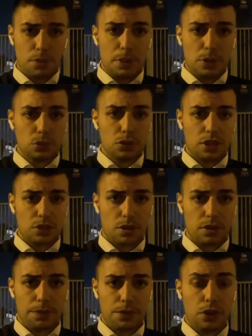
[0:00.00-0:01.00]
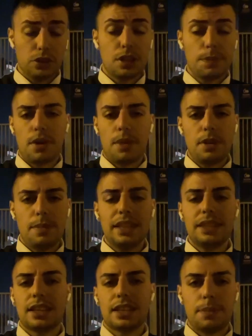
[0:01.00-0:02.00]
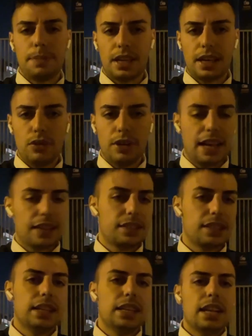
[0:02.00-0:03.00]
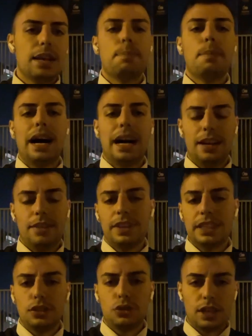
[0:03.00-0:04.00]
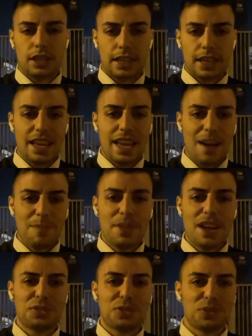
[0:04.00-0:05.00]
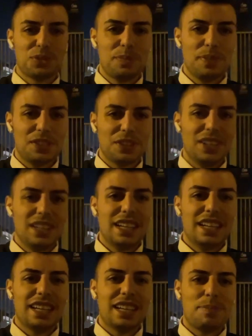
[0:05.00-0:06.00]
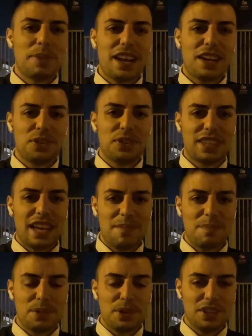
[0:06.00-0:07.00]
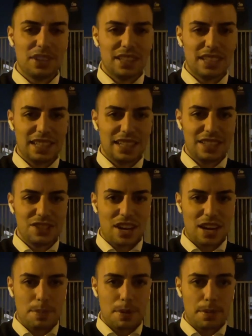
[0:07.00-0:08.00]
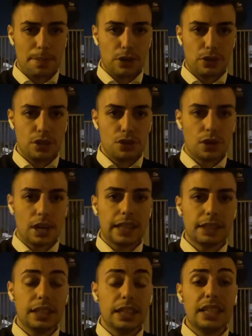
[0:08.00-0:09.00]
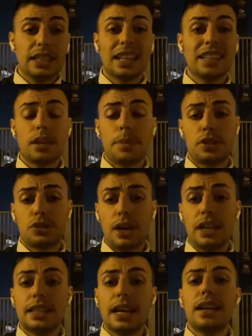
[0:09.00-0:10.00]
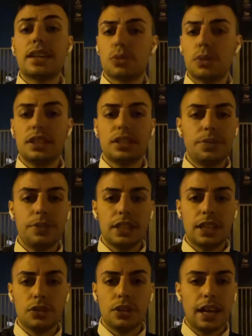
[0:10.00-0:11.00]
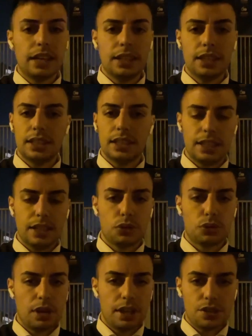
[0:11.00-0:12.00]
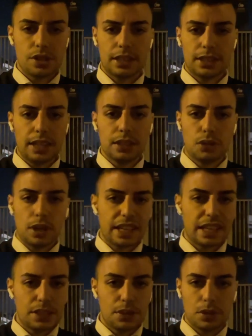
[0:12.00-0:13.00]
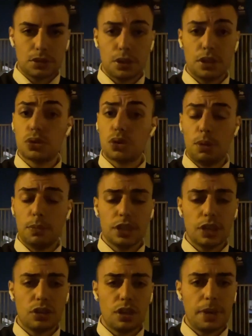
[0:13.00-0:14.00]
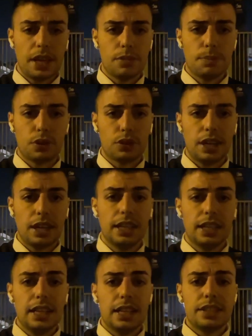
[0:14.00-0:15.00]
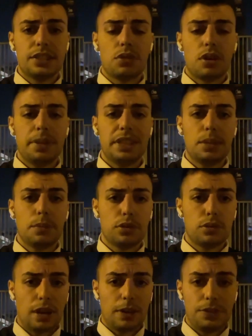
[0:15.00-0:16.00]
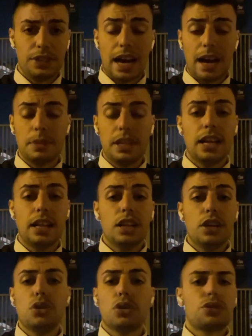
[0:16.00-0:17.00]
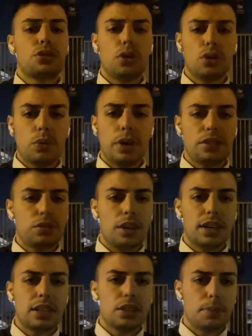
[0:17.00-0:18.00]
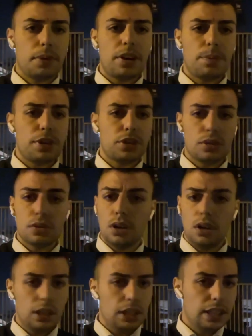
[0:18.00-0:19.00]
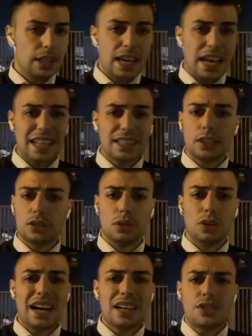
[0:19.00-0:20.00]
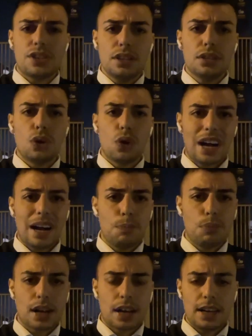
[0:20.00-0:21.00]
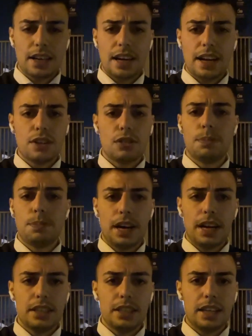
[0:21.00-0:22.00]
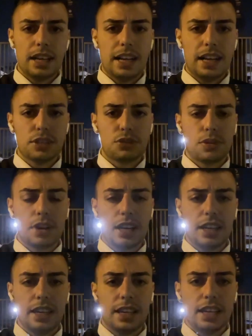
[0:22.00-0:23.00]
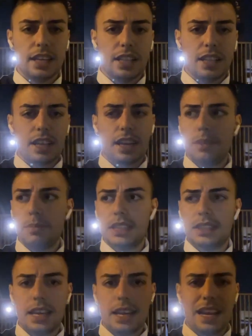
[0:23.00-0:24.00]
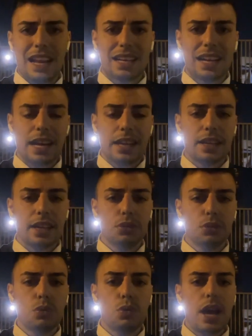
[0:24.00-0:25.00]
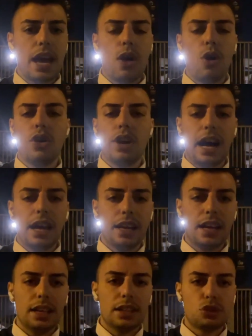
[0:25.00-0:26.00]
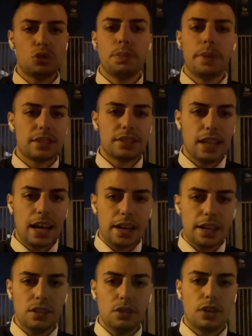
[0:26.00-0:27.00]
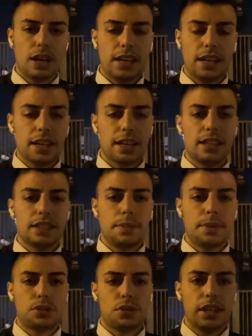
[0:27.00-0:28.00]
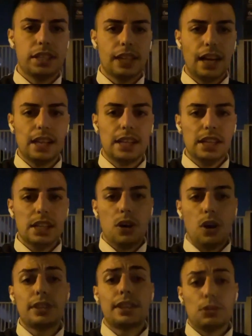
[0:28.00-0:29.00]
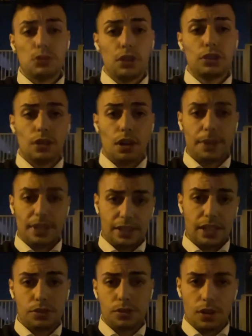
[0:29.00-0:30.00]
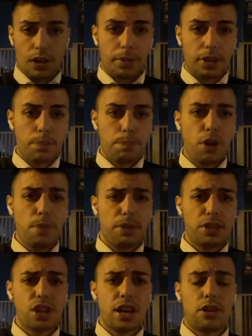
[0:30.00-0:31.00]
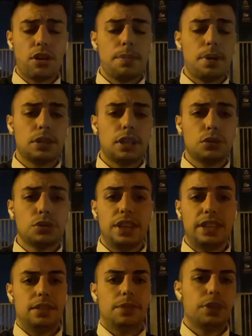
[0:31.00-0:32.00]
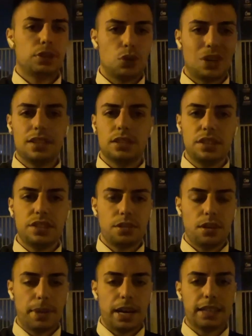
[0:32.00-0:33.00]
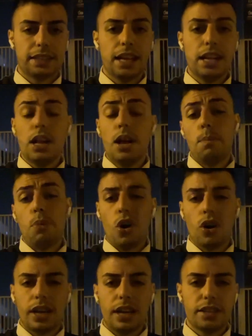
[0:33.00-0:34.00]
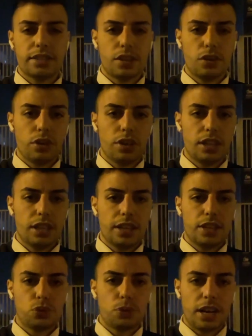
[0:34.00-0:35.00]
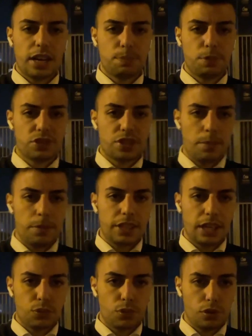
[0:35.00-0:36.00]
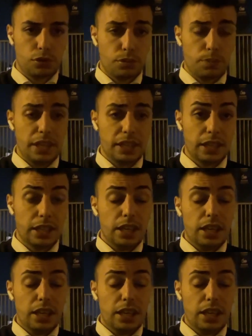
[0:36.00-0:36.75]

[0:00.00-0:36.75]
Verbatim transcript: minuto nei suoi confronti, probabilmente anche perché non ex, ma va detto anche che ha perso subito eh, parecchio tempo, eh, già nei primi palloni giocati, tanta personalità e la squadra si fida di Onana, eh, lo sollecita tanto anche in situazioni scomode, con i piedi, un portiere sicuramente molto affidabile. Non solo questo, anche dopo aver preso il gol è andato a centrocampo a caricare con compagni a suonare realmente la carica. Dunque Onana superstar, Onana grande personalità, oltre ad un'ottima prestazione, perché poi in pagella noi abbiamo dato 7, ha fatto grandissime parate, poche se non eh, nessuna responsabilità sui gol subiti.